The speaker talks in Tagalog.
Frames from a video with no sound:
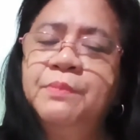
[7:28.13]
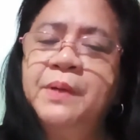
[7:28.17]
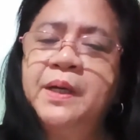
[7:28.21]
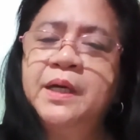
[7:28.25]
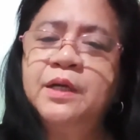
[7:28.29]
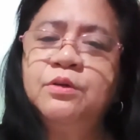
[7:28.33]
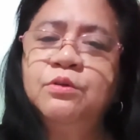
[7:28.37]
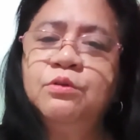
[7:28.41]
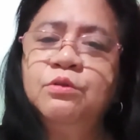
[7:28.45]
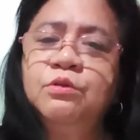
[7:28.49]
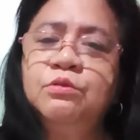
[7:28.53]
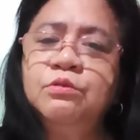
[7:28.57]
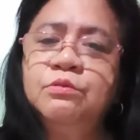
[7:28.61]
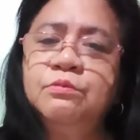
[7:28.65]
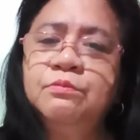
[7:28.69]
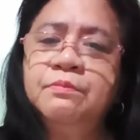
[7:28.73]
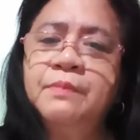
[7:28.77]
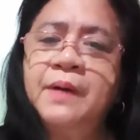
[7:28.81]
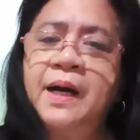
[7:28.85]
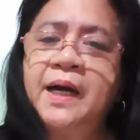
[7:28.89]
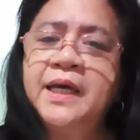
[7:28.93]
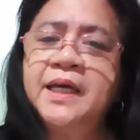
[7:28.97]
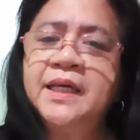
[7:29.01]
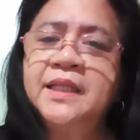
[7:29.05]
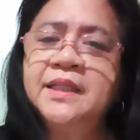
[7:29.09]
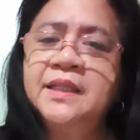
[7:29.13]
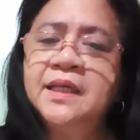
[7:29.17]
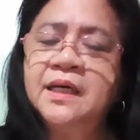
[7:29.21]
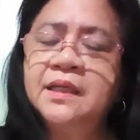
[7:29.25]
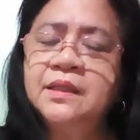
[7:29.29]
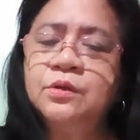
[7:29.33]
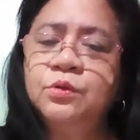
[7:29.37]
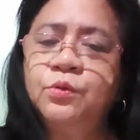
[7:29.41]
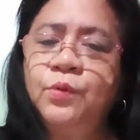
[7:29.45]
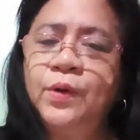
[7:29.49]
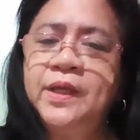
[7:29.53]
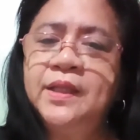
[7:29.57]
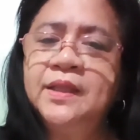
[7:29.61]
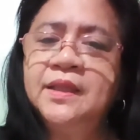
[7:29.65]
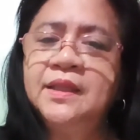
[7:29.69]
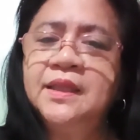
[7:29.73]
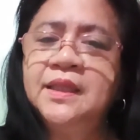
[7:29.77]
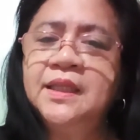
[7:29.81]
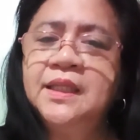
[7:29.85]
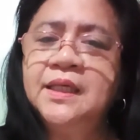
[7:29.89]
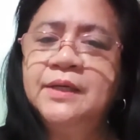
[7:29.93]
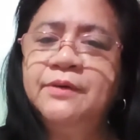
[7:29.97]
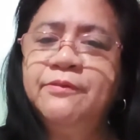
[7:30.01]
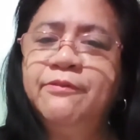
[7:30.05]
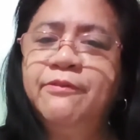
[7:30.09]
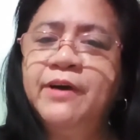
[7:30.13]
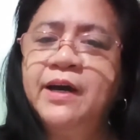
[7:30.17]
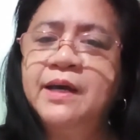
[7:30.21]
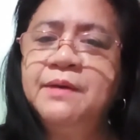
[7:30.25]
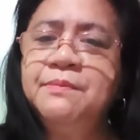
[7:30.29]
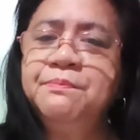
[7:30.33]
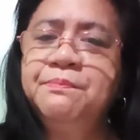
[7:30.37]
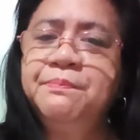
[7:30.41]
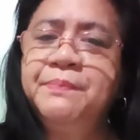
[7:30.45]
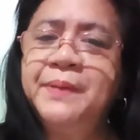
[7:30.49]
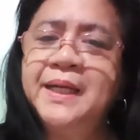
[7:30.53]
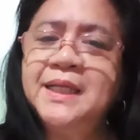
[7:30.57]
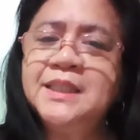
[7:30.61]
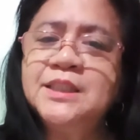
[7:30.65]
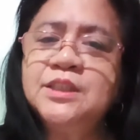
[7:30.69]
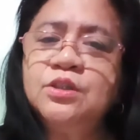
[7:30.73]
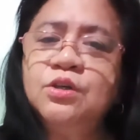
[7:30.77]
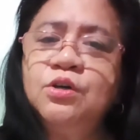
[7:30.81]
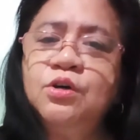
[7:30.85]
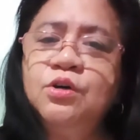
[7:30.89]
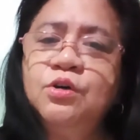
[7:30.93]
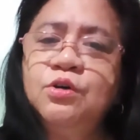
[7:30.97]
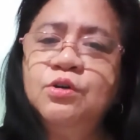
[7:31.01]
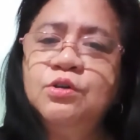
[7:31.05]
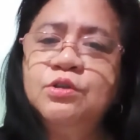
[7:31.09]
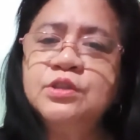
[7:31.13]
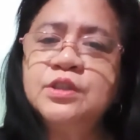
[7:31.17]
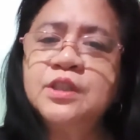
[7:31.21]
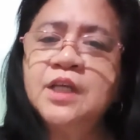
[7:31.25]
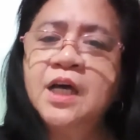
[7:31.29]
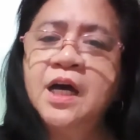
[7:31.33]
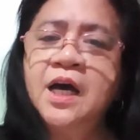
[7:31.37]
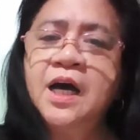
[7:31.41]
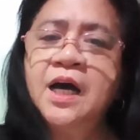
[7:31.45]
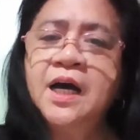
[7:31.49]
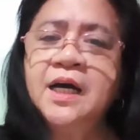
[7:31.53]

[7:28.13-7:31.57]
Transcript: Mayroong bayad na 25 pesos.